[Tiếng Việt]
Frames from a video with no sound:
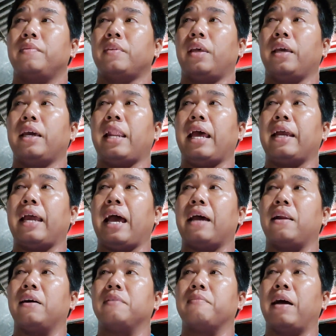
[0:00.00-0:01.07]
thì cái đàn gà
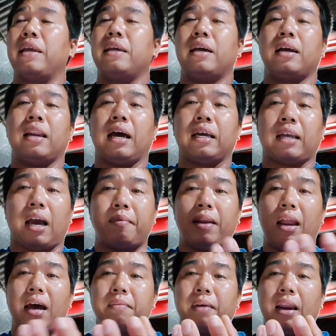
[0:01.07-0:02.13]
thường bị là cả bê
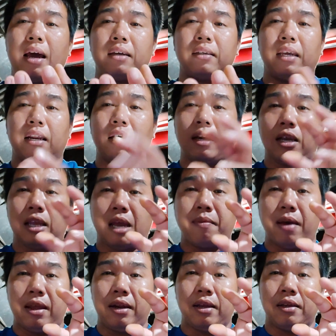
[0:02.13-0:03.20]
lớn bê lớn vậy là hồi dễ
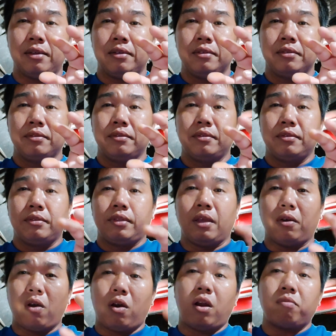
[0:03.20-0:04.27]
bị nè
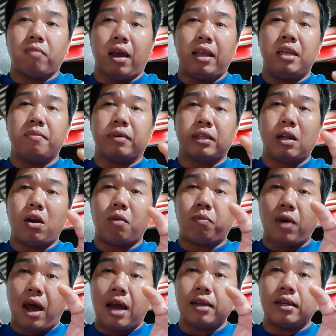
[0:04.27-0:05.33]
nhiều con nó không bị nhưng mà tới lúc
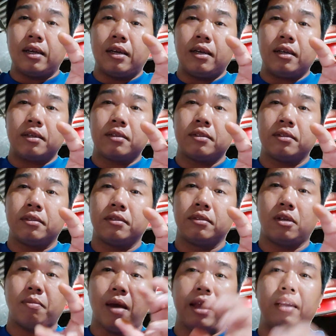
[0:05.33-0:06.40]
lớn nữa
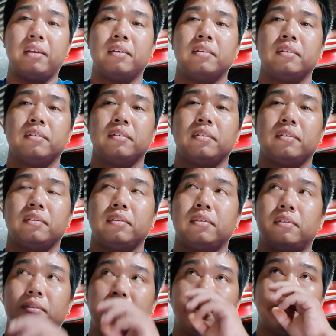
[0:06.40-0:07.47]
nó bị
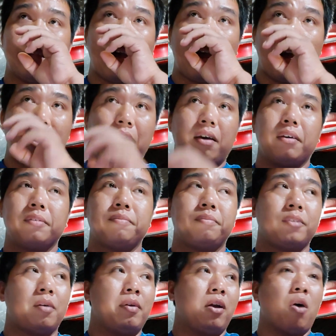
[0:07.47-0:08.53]
đó
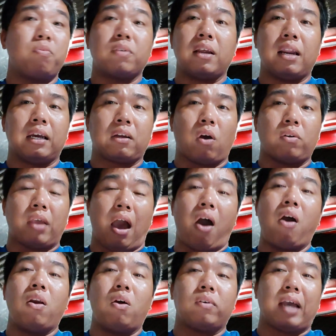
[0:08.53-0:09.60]
nó bị gút cái là còn
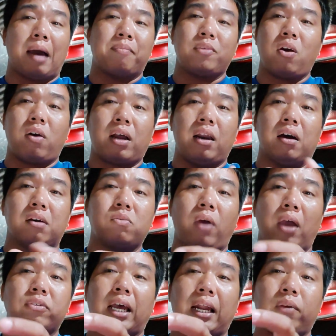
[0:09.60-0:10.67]
nhỏ luôn cầm vô cái lượng
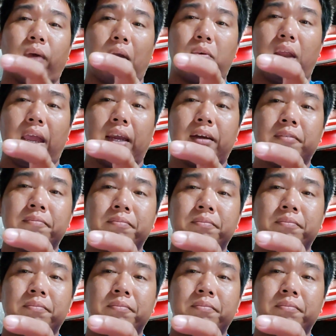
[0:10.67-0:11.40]
quẹo xài nó quẹo liền